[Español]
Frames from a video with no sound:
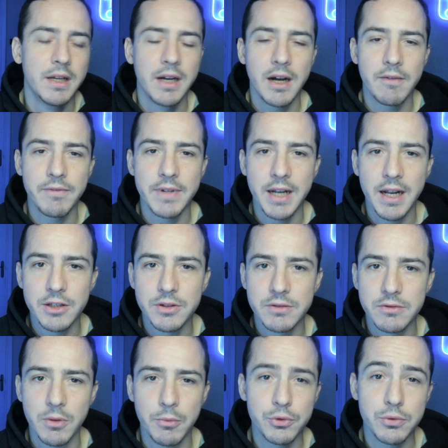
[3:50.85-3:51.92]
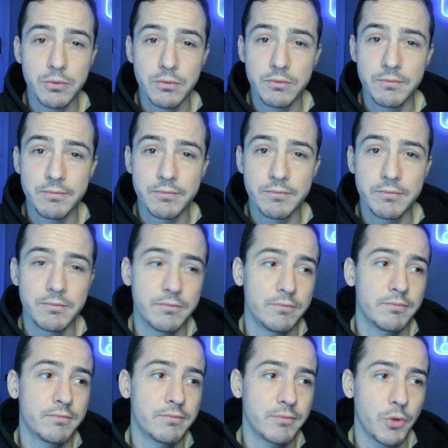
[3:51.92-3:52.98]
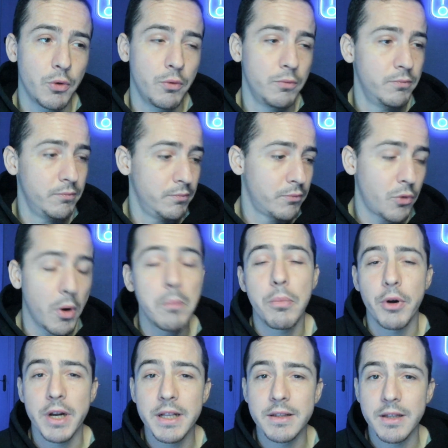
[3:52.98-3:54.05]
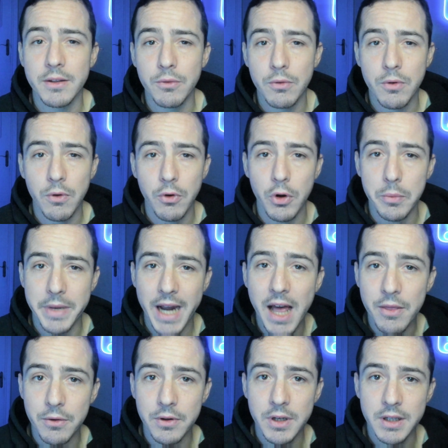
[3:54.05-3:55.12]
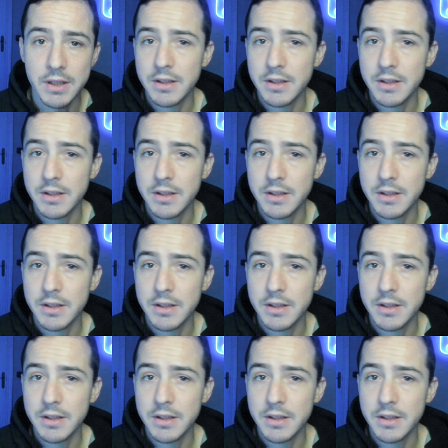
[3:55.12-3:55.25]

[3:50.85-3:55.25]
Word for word: al final somos un, componente de un conglomerado.